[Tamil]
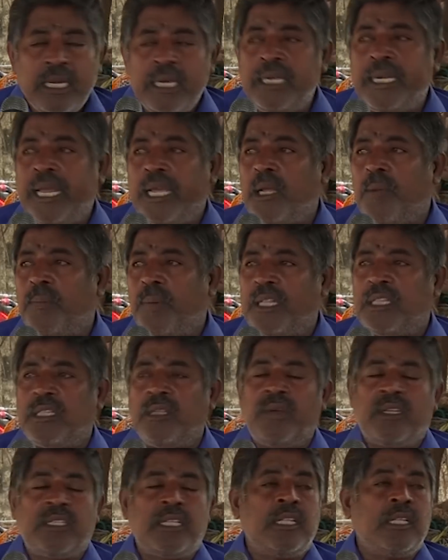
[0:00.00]
இன்றைக்கு பத்து
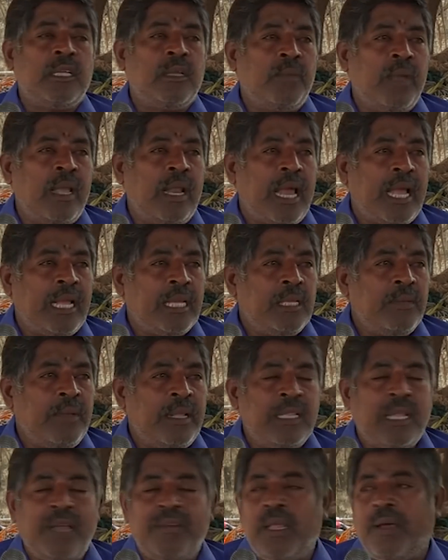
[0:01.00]
வருஷத்துக்கு மேலாகியும்
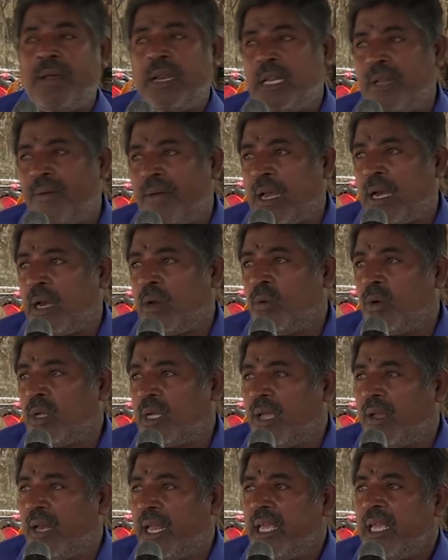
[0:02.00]
எந்த விதமான நிவாரணம்
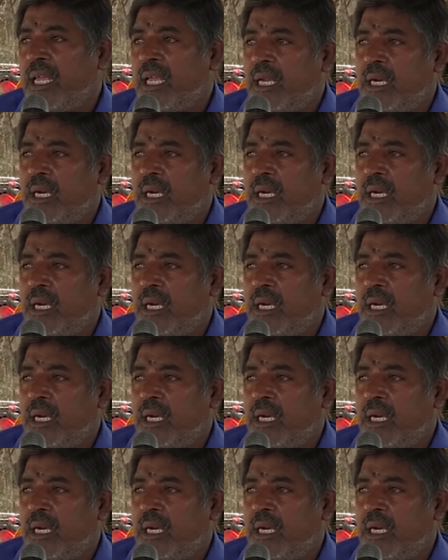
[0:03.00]
கொடுக்கவில்லை